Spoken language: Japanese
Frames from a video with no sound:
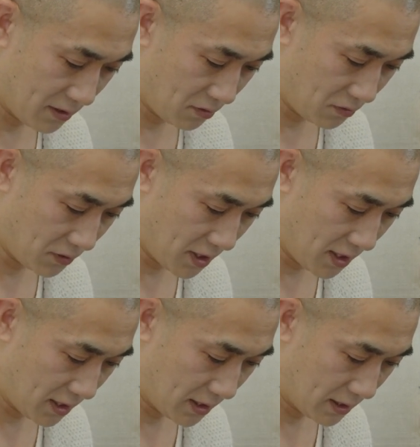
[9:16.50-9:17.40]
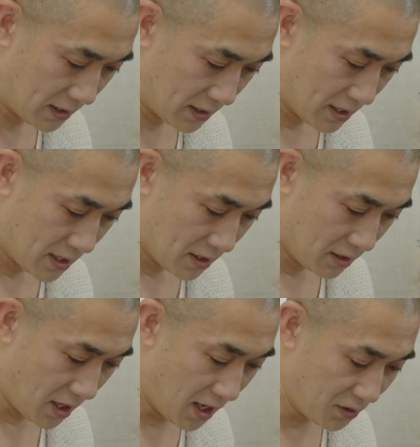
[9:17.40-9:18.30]
について。
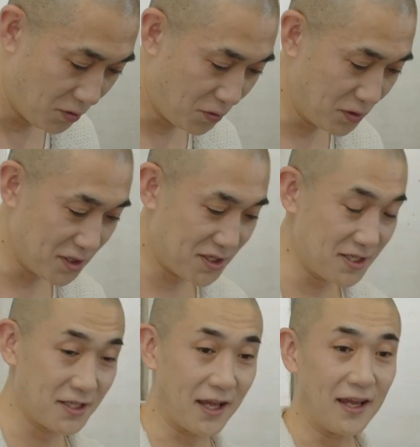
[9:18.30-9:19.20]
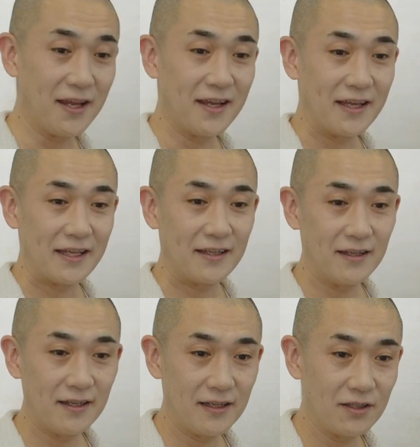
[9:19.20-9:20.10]
寝床について。
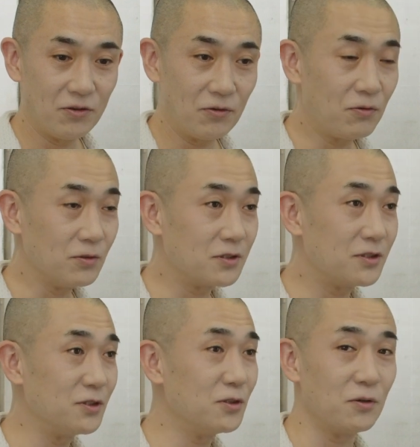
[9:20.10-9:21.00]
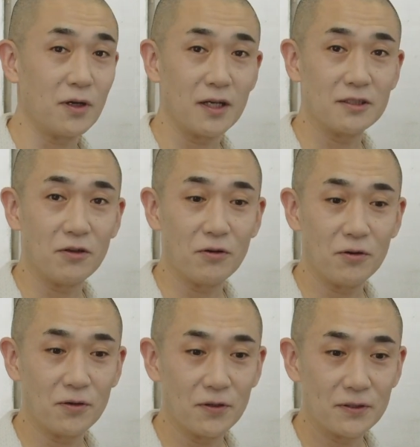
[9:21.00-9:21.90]
寝床っていうのは
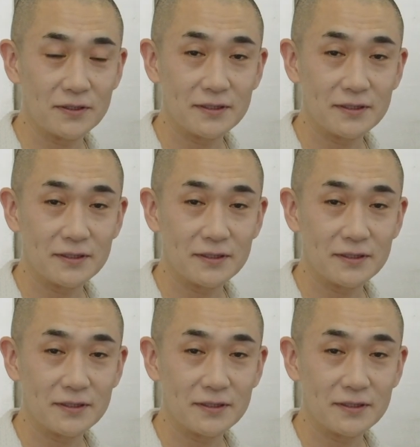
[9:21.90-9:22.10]
俺